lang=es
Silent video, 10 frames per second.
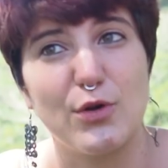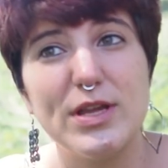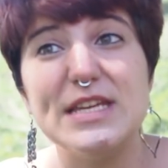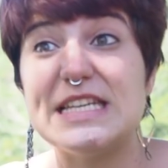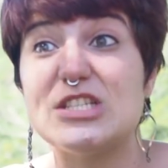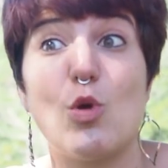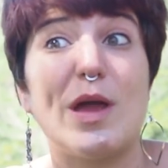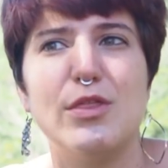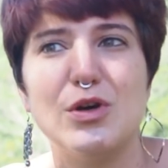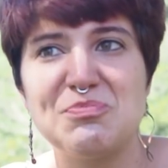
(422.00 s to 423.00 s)
¿no? Y si solo
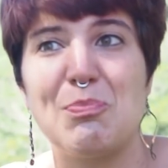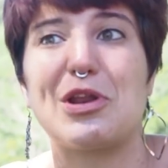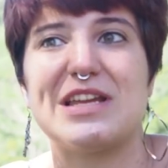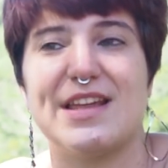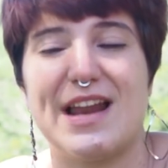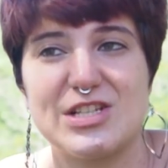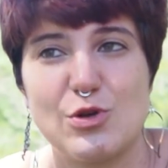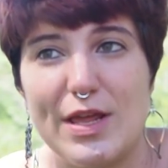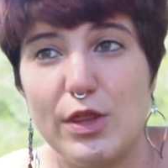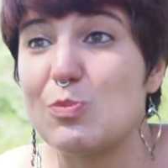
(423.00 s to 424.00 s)
hay dos, ¿por qué será que
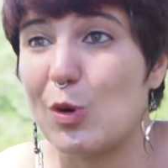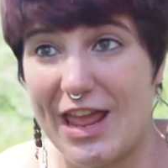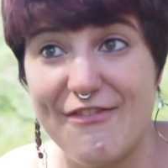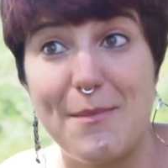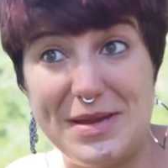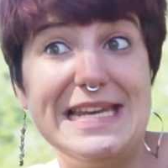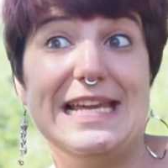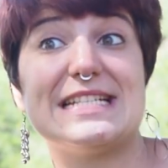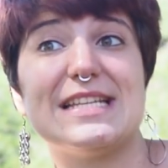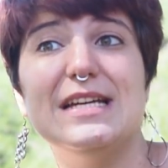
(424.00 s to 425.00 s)
solo hay dos? Porque hay
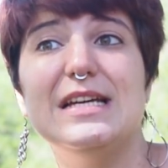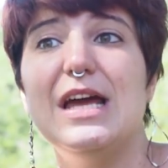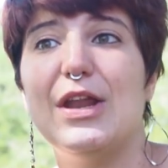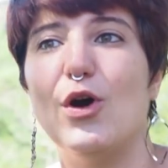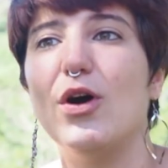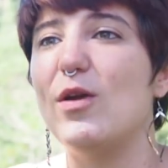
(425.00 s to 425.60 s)
familias, ¿no?